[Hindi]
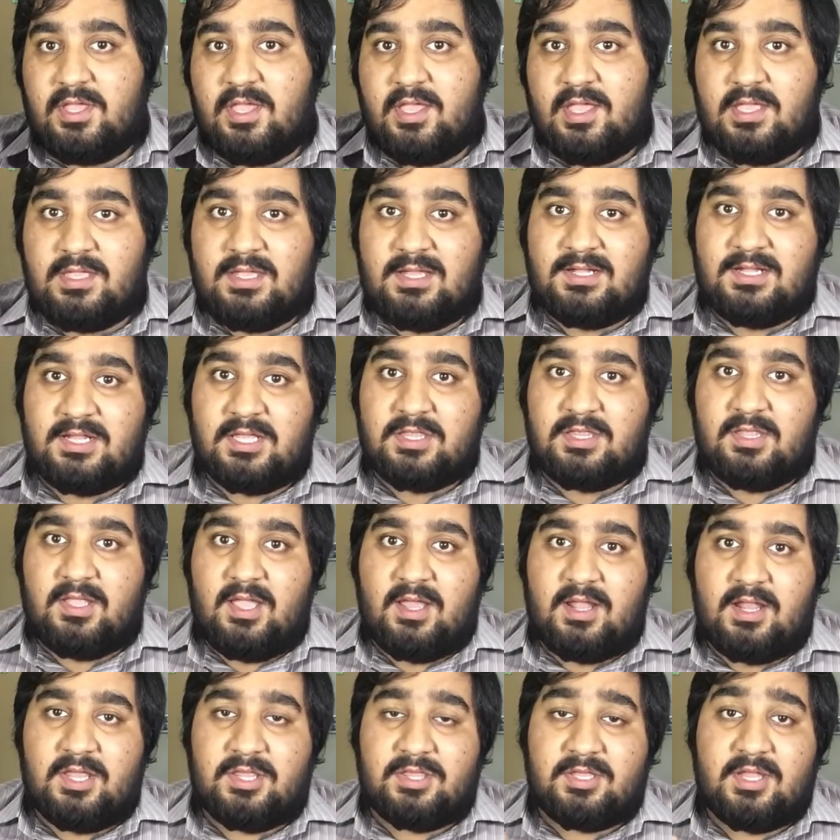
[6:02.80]
कि ये टेस्ट
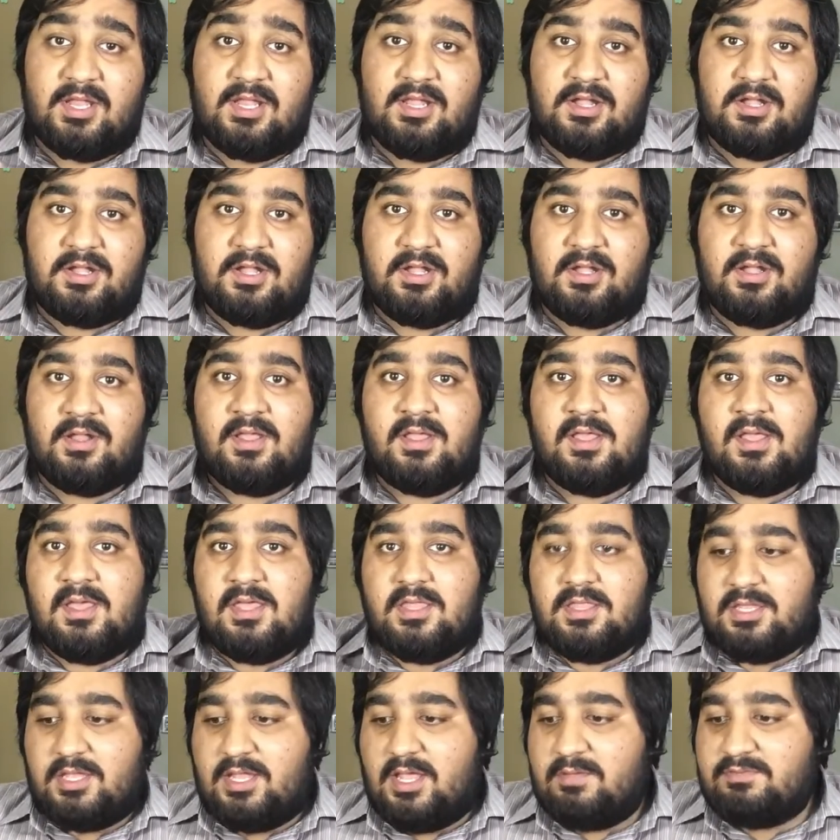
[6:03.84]
करा है इसके रिलेटेड
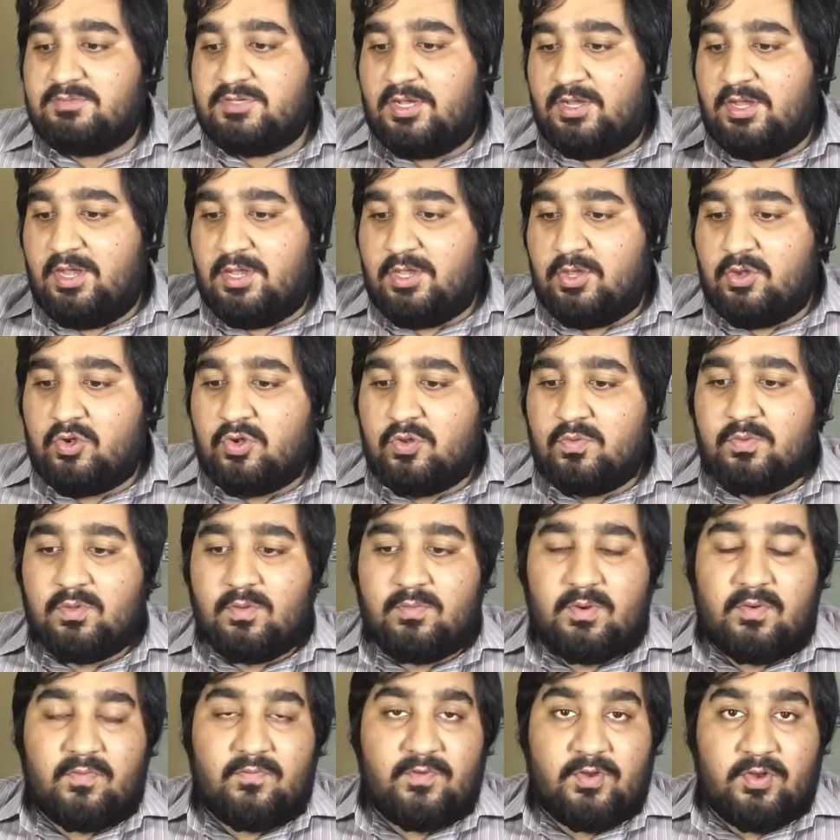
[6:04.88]
स्नैपचैट ने यूट्यूब के
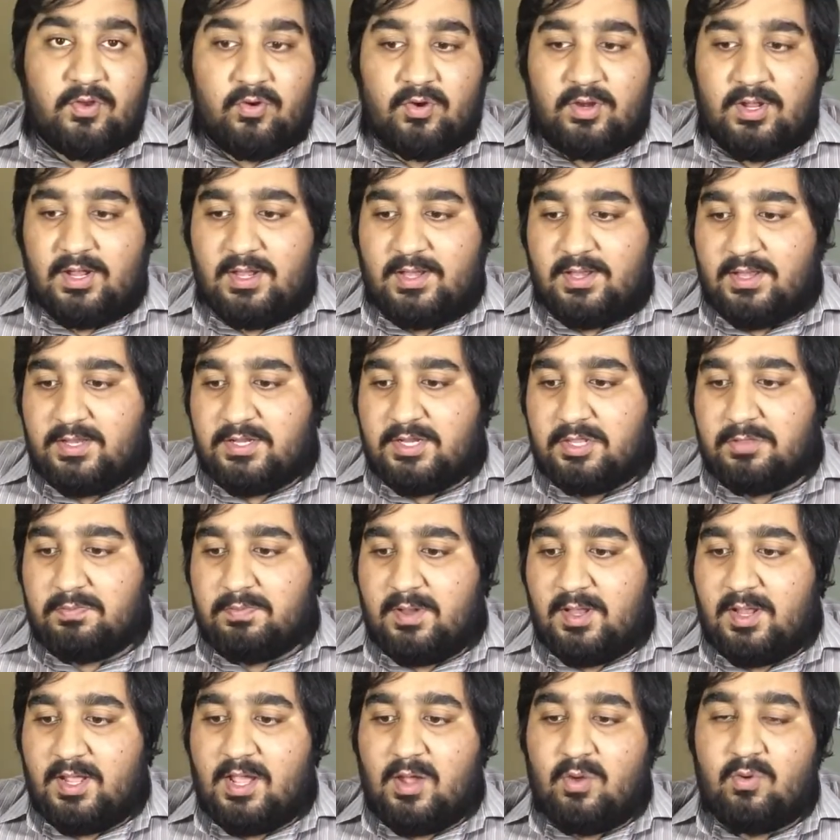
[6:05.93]
ऊपर वीडियो डाली है जिस पर
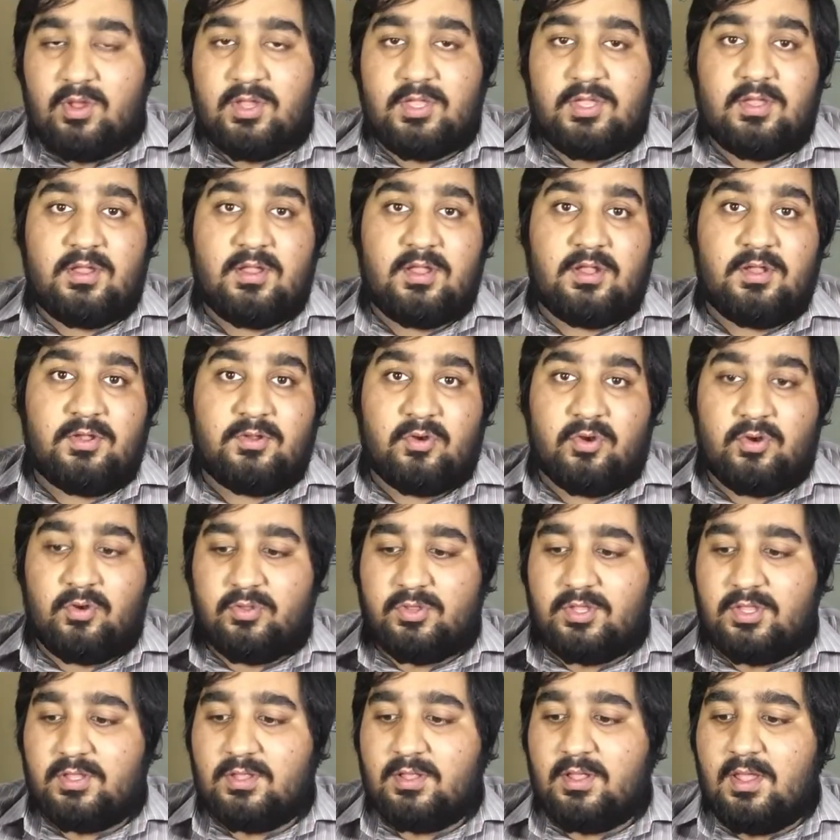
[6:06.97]
लिखा हुआ है
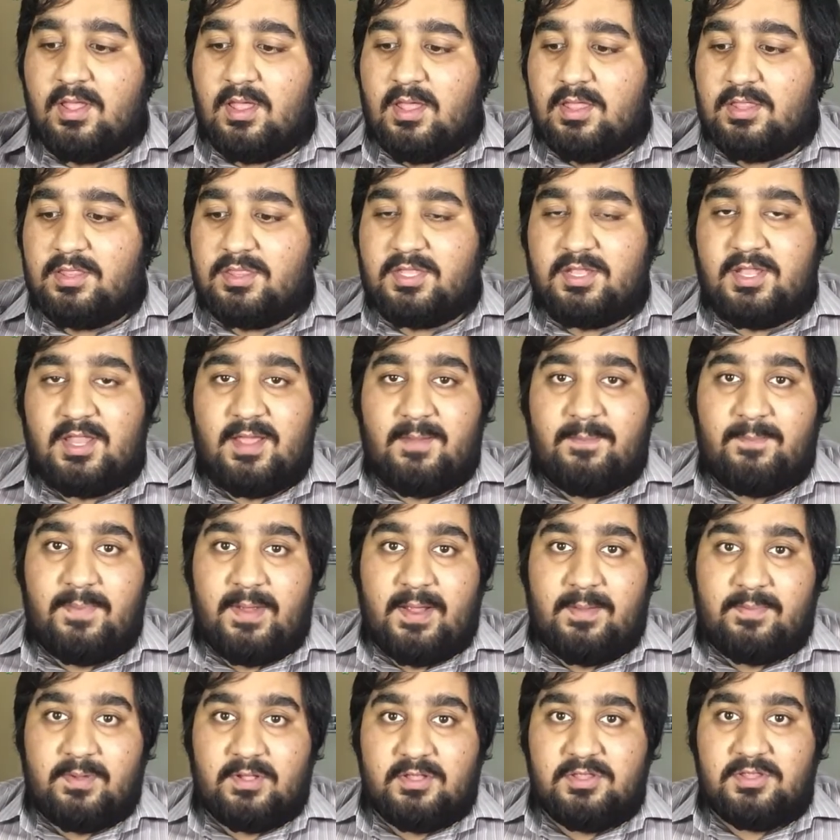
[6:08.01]
इंट्रोड्यूसिंग स्नैप
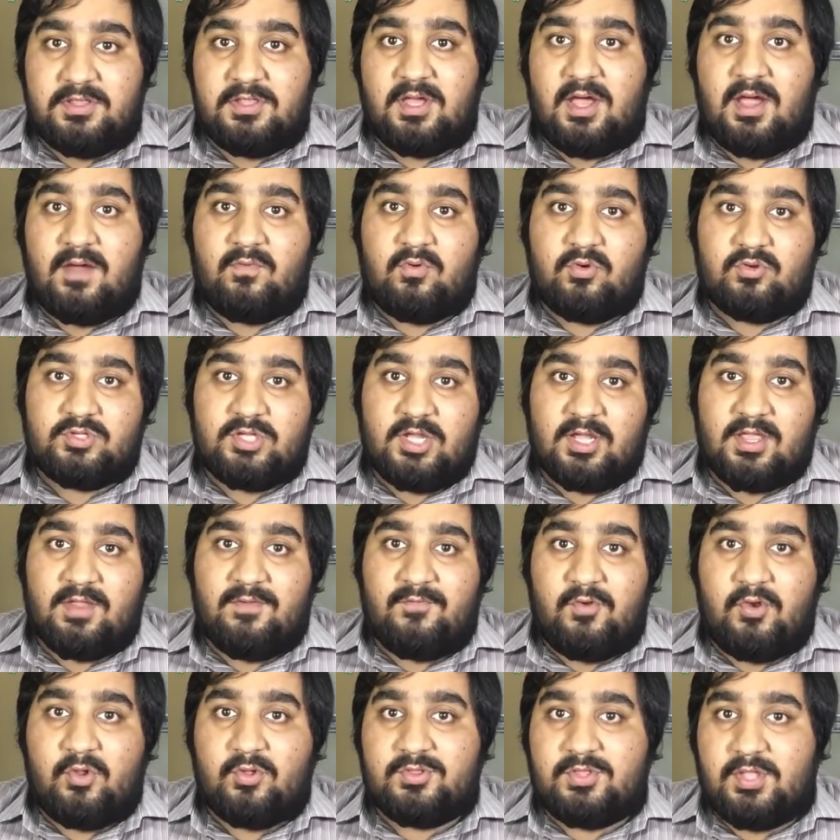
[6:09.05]
पेपल्स आप वो जाके
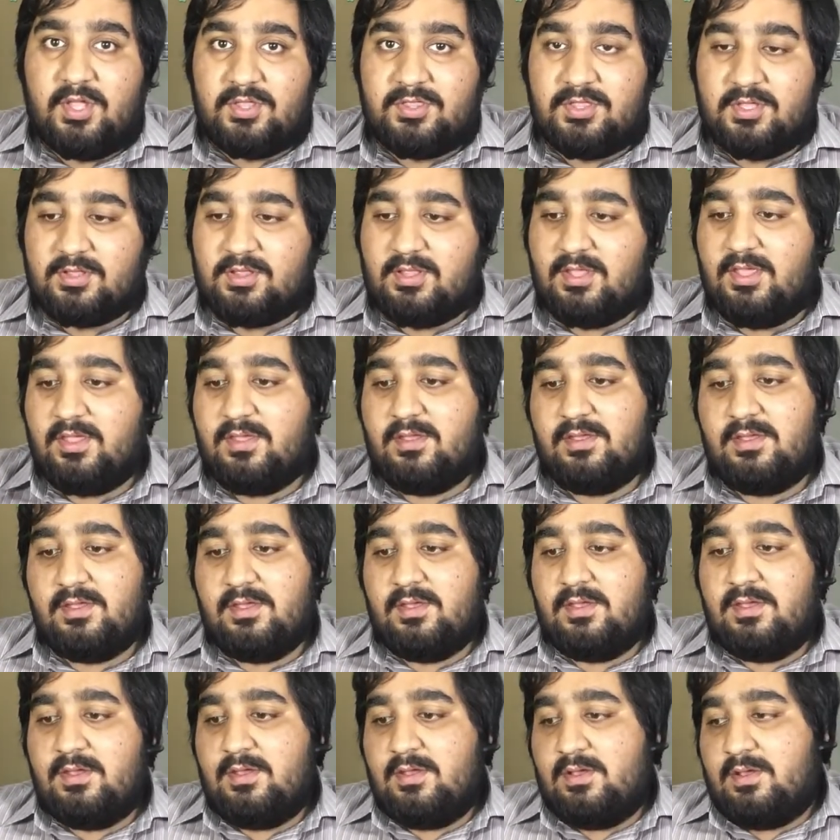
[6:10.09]
वीडियो देख सकते हैं
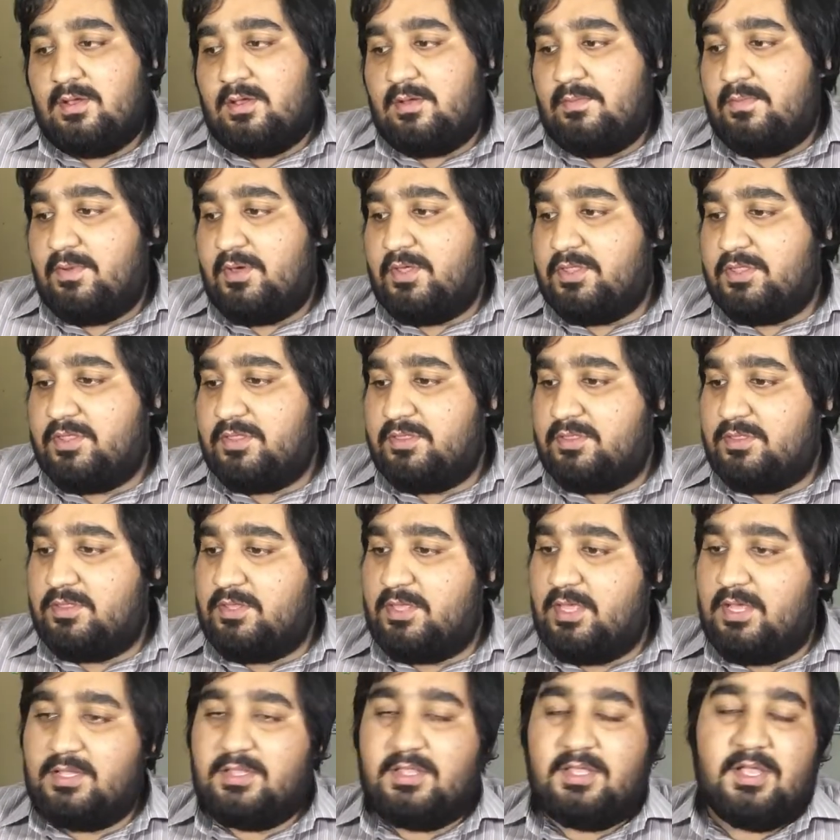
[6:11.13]
बस
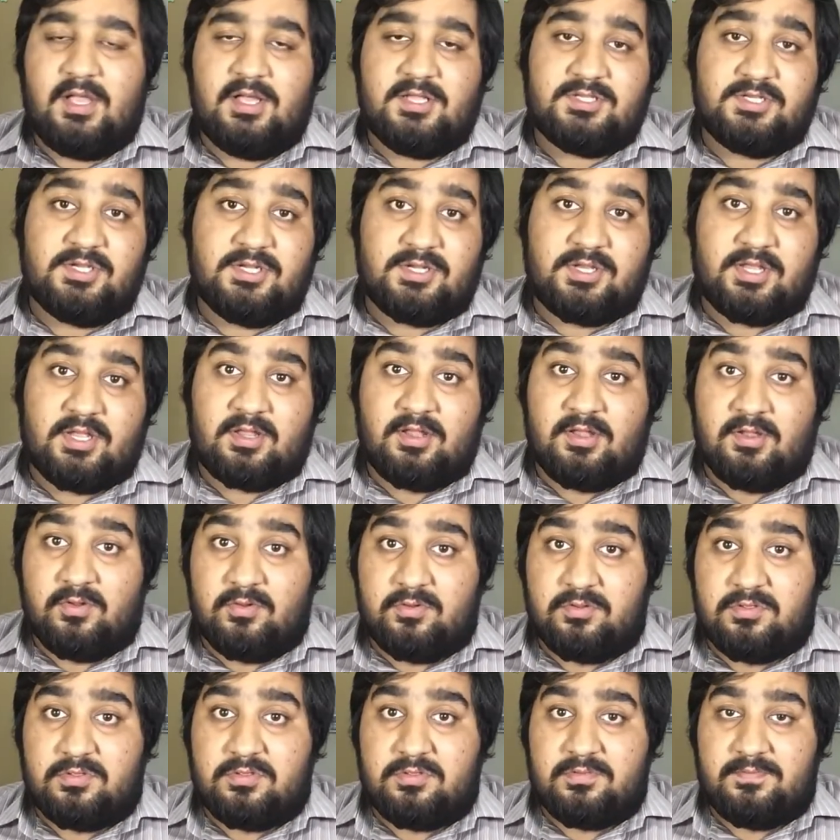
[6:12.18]
ये थी आज की टेक
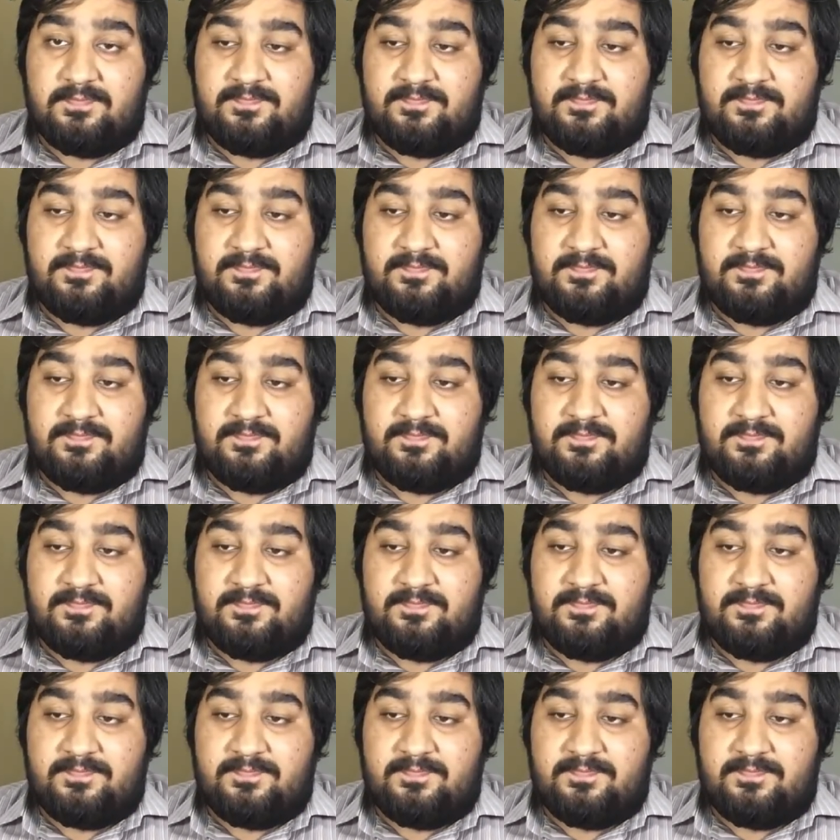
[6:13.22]
न्यूज़